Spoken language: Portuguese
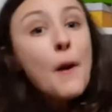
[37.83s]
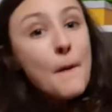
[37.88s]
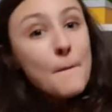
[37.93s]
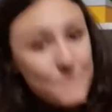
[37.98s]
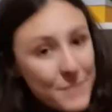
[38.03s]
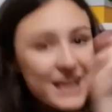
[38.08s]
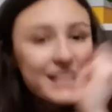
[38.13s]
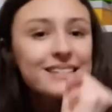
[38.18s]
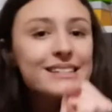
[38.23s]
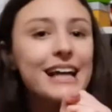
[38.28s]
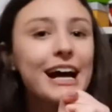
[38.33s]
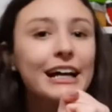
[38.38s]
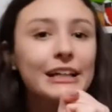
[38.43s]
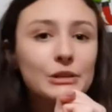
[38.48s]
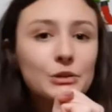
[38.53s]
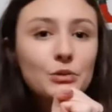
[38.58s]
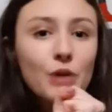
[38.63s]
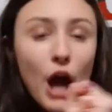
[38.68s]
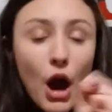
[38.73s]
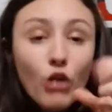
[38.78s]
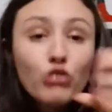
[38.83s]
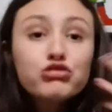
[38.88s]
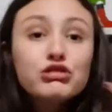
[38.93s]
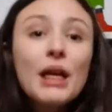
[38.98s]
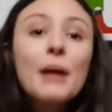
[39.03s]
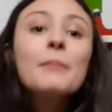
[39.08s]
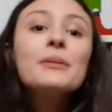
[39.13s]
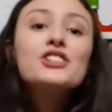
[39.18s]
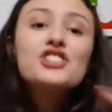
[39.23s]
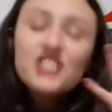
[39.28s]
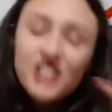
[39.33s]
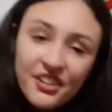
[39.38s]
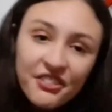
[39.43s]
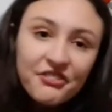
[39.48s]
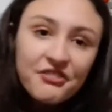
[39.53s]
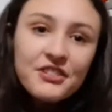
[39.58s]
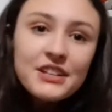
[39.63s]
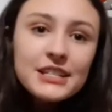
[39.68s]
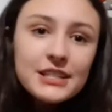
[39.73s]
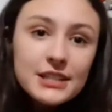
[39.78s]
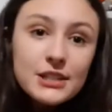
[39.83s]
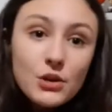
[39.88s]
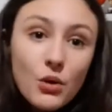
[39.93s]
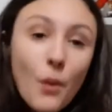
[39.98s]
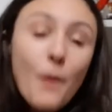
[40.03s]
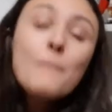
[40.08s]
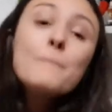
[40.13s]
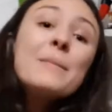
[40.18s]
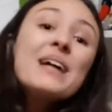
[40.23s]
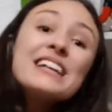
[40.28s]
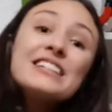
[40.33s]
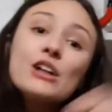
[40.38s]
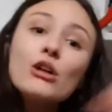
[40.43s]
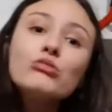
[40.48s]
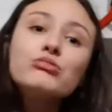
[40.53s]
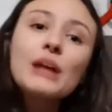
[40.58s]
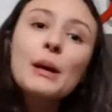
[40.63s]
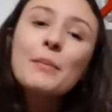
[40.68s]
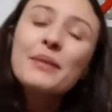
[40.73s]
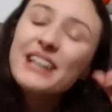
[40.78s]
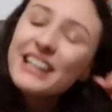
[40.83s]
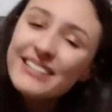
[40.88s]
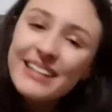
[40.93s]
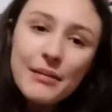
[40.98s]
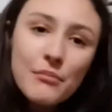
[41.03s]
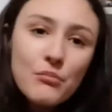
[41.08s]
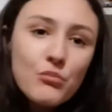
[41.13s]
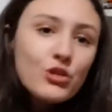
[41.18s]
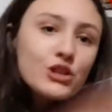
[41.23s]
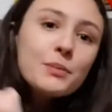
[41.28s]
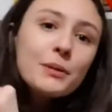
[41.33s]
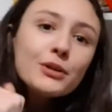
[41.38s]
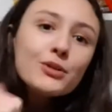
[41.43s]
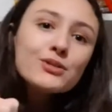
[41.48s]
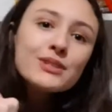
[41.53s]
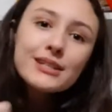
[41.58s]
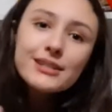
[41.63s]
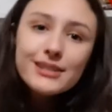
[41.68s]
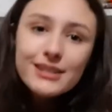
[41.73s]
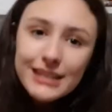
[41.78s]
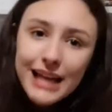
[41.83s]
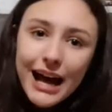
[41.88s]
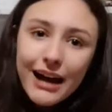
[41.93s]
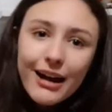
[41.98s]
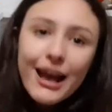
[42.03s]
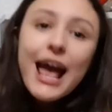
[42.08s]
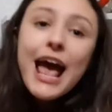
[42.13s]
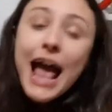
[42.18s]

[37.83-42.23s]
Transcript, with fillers: pesado, é um tema difícil, mas é um tema que tem muito para nos ensinar.